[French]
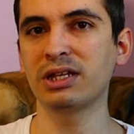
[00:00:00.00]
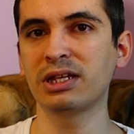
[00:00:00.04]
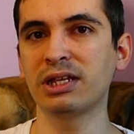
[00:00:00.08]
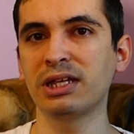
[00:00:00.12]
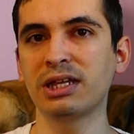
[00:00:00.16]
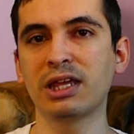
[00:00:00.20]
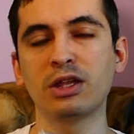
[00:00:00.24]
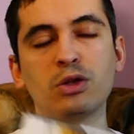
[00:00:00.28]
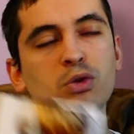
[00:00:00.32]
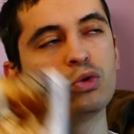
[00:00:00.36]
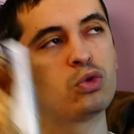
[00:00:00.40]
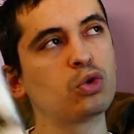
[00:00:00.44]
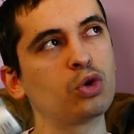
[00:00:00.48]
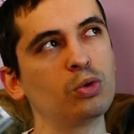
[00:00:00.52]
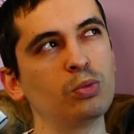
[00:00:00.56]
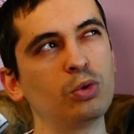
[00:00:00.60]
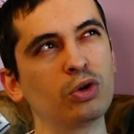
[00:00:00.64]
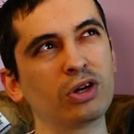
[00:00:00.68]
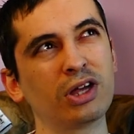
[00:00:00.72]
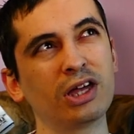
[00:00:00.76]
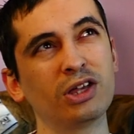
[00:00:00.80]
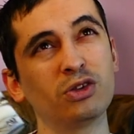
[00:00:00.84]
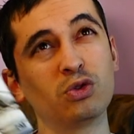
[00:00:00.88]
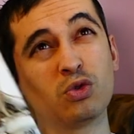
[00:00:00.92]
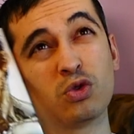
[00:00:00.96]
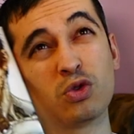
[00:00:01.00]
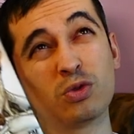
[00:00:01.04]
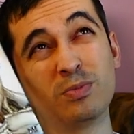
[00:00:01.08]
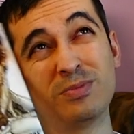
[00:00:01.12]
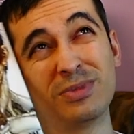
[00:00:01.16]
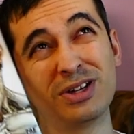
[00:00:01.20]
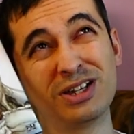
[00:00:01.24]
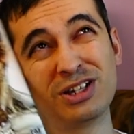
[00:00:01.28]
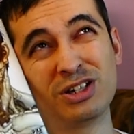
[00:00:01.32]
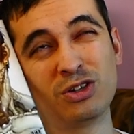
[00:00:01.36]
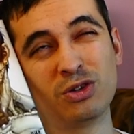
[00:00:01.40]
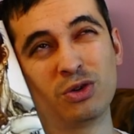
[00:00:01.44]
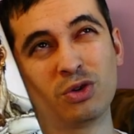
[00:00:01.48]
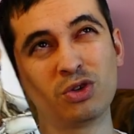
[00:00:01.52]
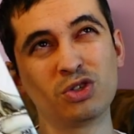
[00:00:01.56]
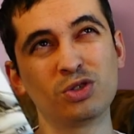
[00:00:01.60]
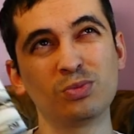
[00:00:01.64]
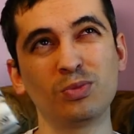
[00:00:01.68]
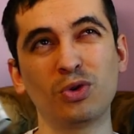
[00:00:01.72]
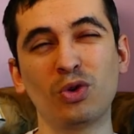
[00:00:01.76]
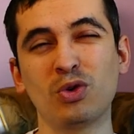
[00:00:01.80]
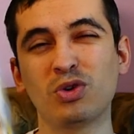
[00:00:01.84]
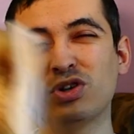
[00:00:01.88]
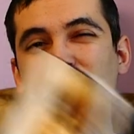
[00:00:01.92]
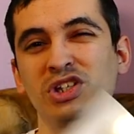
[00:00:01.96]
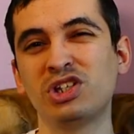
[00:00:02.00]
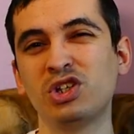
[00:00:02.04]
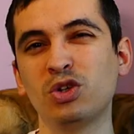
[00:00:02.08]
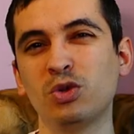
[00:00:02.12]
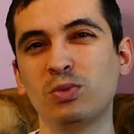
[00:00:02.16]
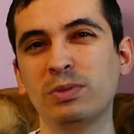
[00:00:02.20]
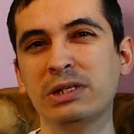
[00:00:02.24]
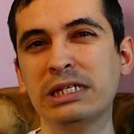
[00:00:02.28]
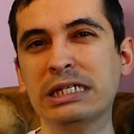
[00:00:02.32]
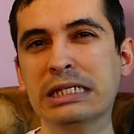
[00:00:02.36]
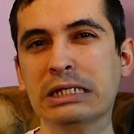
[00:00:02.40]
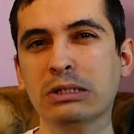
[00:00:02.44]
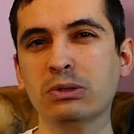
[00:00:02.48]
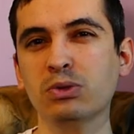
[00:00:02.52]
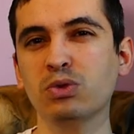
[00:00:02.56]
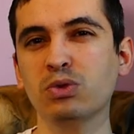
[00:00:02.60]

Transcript: et un autre manga donc malheureusement j'ai oublié le